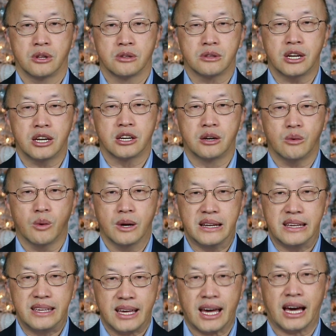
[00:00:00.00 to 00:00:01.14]
thế nên
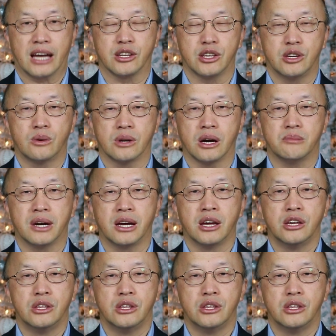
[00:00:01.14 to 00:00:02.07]
lì hạ cho yêu lỡ mà